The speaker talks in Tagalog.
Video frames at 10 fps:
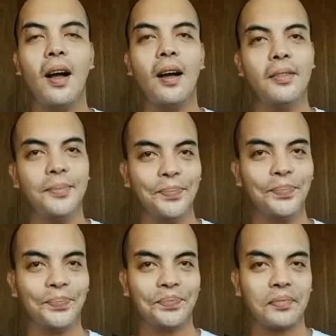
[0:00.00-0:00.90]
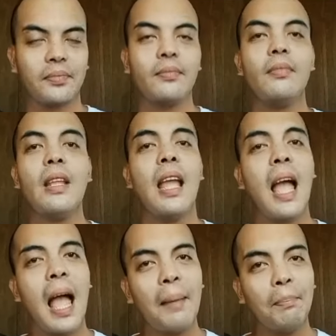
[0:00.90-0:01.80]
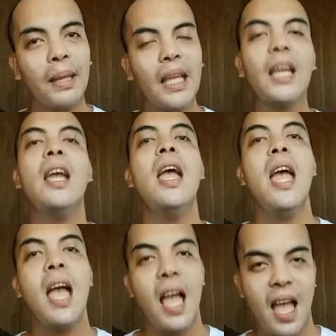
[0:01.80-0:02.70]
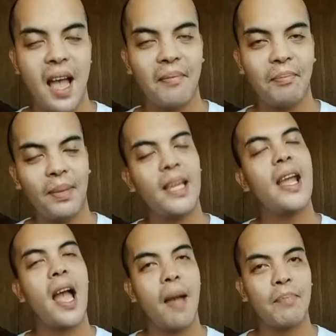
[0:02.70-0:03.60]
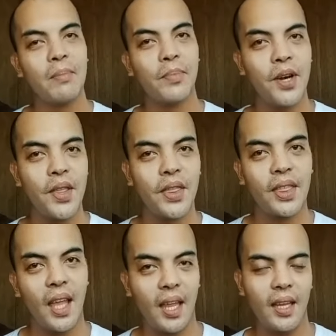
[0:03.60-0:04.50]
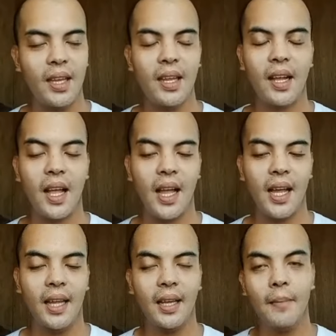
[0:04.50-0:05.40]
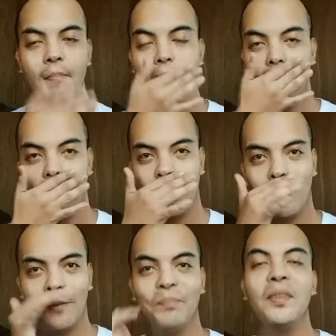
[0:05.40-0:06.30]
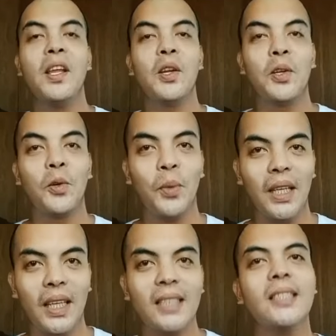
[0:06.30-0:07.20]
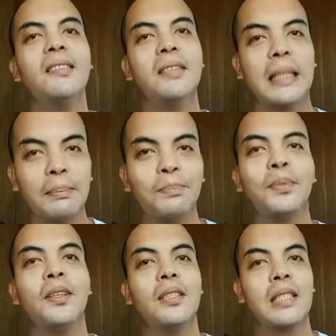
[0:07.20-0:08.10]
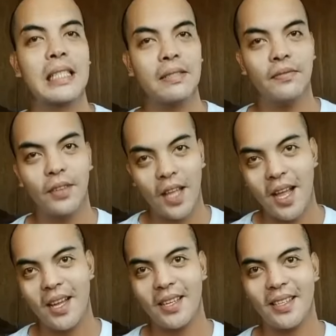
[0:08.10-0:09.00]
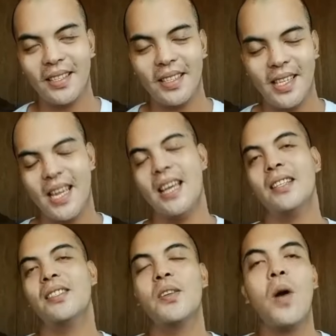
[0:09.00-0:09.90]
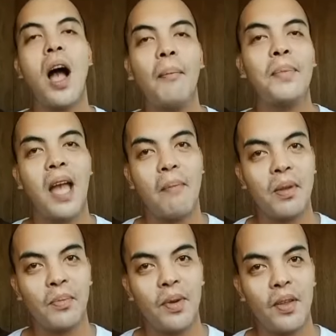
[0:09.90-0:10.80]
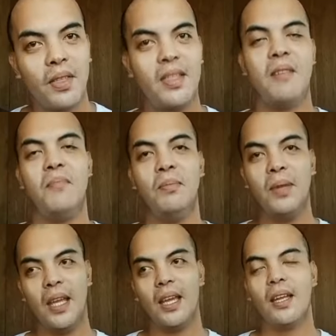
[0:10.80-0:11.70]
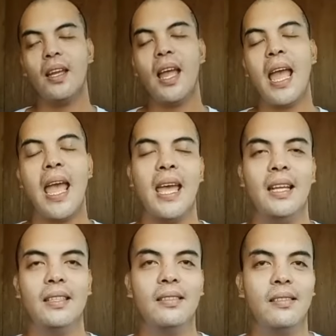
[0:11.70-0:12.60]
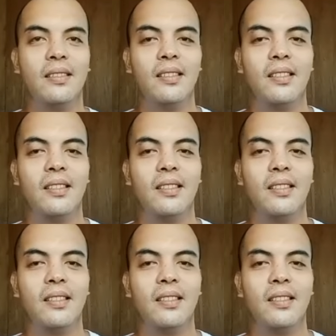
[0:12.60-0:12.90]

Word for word: um, happy, happy, happy birthday kay, ano, Queen Dimples Vlog. Yeah, so happy, happy birthday, to Bibi. And,